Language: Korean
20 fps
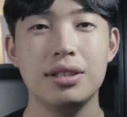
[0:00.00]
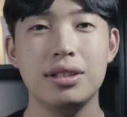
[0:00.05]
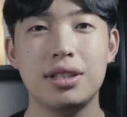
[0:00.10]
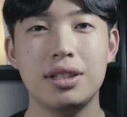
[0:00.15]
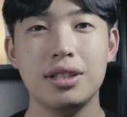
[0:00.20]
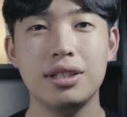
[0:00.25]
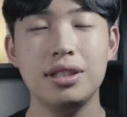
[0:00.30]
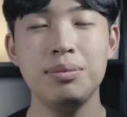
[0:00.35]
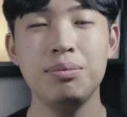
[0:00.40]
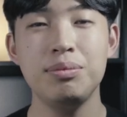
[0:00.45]

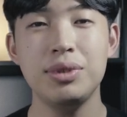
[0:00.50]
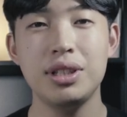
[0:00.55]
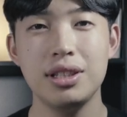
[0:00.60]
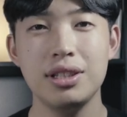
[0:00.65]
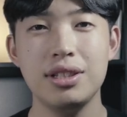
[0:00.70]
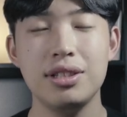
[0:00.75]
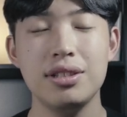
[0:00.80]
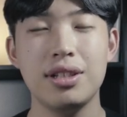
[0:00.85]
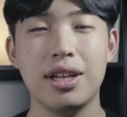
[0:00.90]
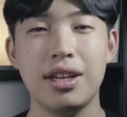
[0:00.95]
지금
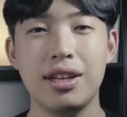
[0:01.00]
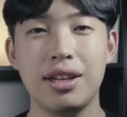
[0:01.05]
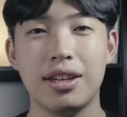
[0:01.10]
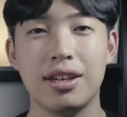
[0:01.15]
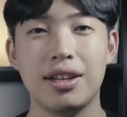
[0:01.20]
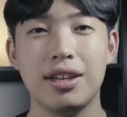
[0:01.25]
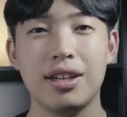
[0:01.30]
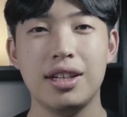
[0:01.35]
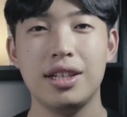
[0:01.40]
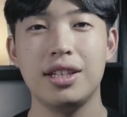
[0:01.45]

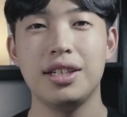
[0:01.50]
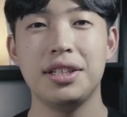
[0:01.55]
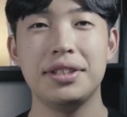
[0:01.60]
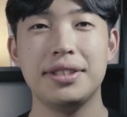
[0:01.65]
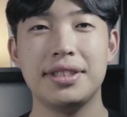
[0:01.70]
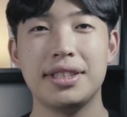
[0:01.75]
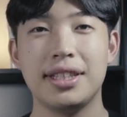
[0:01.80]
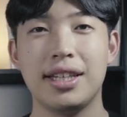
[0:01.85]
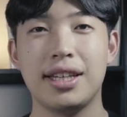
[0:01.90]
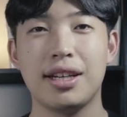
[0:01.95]
시즌에
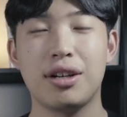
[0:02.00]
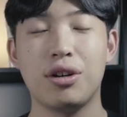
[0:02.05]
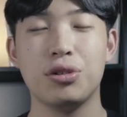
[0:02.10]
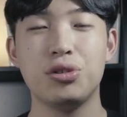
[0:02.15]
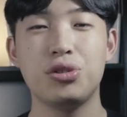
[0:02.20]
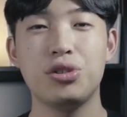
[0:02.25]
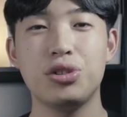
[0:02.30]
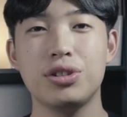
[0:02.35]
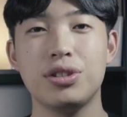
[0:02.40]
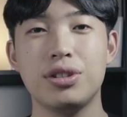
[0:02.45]
이제
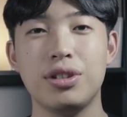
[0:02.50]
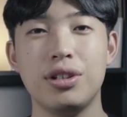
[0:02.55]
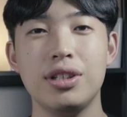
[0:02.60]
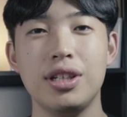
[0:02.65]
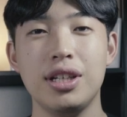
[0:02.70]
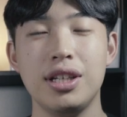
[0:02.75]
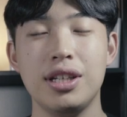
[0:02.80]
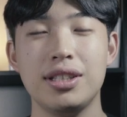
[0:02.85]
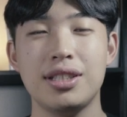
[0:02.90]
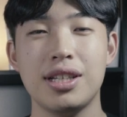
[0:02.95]
건축
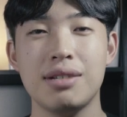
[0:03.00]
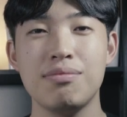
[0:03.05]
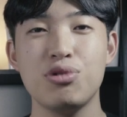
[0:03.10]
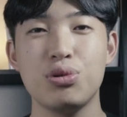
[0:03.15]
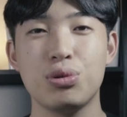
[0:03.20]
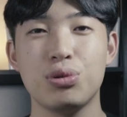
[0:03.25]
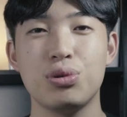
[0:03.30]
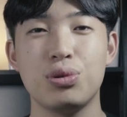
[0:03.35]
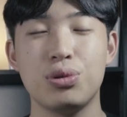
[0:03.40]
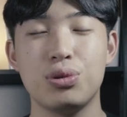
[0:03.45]
설계
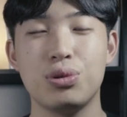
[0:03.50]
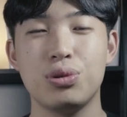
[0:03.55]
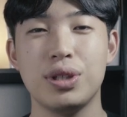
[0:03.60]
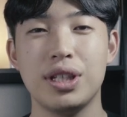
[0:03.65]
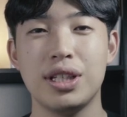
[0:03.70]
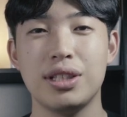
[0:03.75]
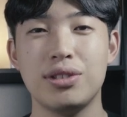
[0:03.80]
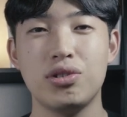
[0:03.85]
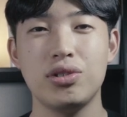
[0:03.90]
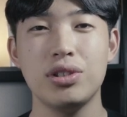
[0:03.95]

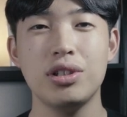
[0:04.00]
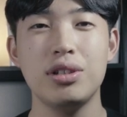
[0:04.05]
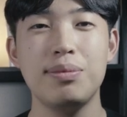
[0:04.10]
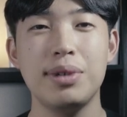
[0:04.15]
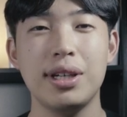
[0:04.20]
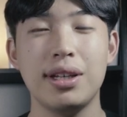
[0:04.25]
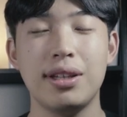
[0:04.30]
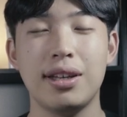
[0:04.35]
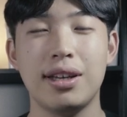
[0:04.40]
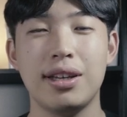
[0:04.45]
사무소의
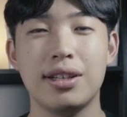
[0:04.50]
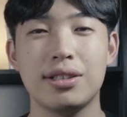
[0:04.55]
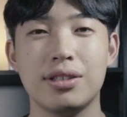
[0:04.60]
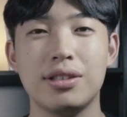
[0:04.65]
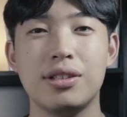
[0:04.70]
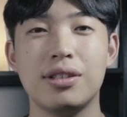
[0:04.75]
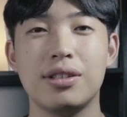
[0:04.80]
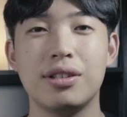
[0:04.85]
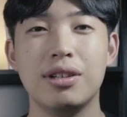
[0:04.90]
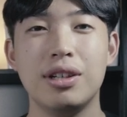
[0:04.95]
취업에
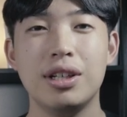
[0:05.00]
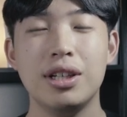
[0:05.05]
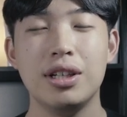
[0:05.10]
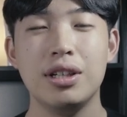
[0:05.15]
대해서